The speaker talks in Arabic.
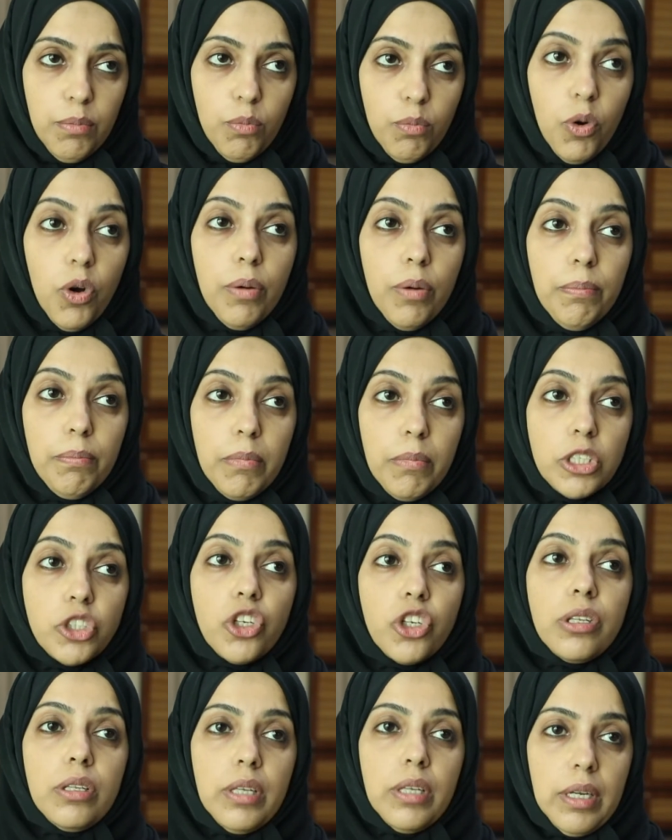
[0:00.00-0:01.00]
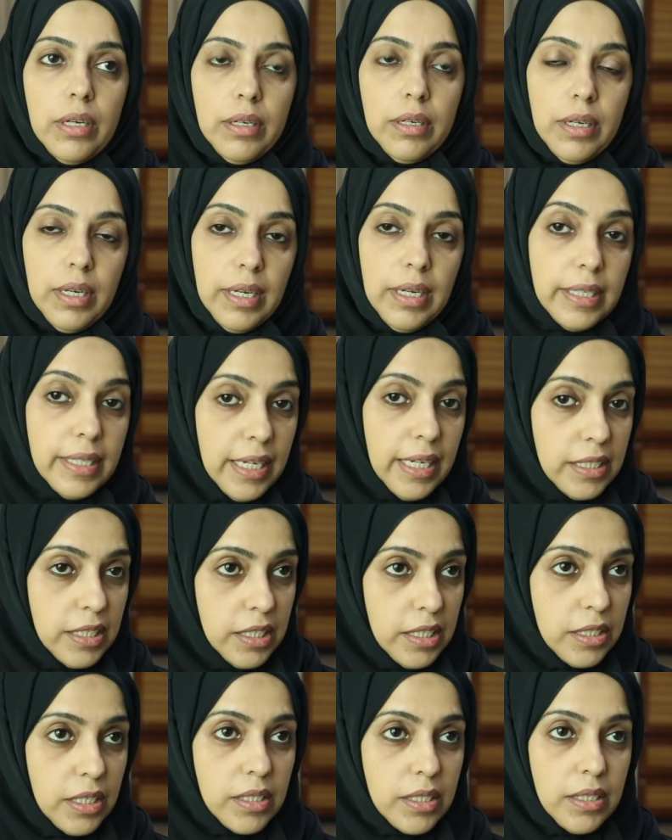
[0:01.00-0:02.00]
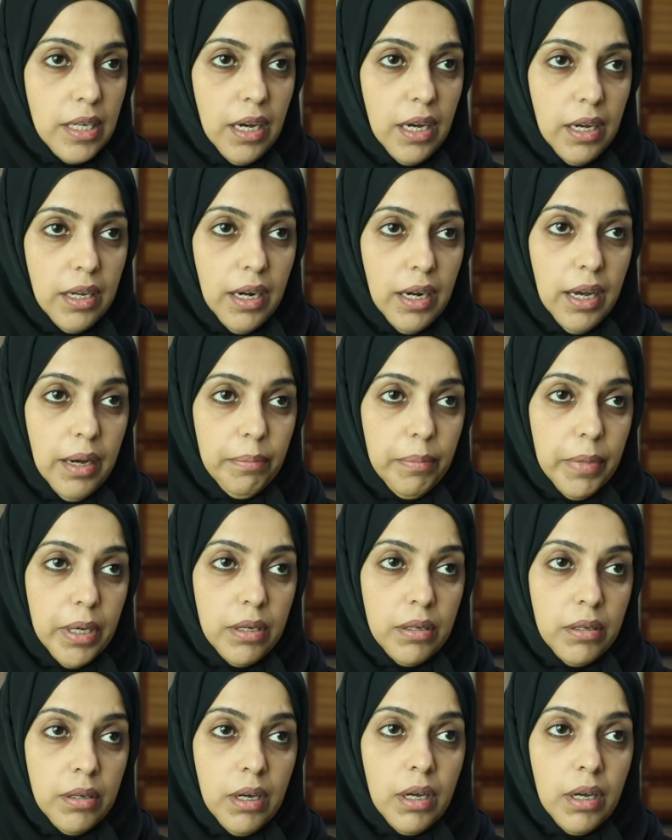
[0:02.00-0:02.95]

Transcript: مهمة جدا لتعزيز الصحة العامة